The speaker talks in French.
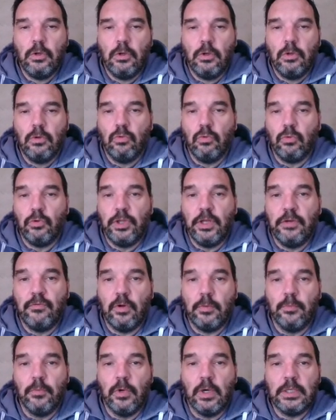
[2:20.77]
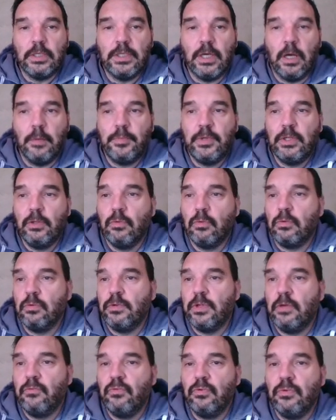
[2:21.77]
Donc, développement assez rapide. Donc, vous
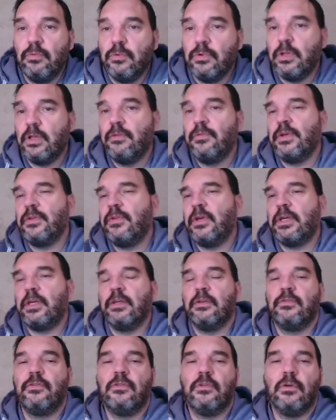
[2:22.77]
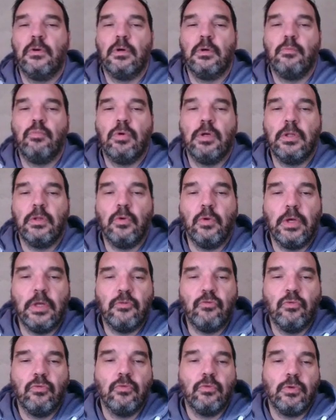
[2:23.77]
avez vu mon adversaire 1500 hein, pour
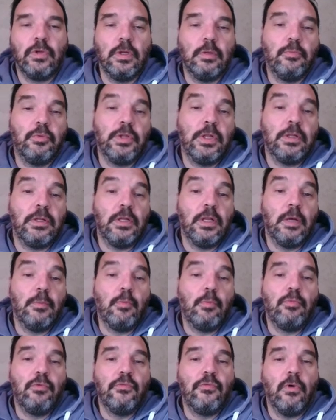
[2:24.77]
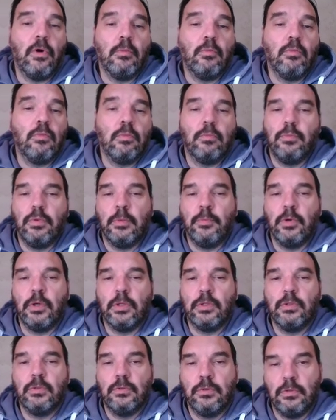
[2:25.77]
l'interrogation, donc peut-être qu'il est un peu plus fort, peu
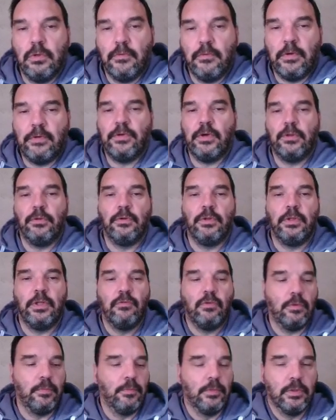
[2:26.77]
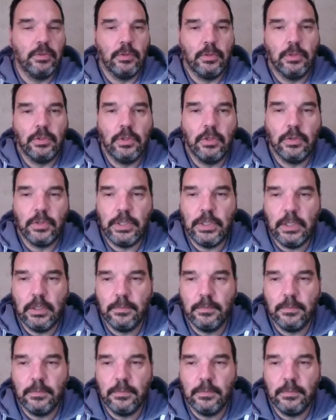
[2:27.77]
importe. On va faire notre développement euh, tranquille.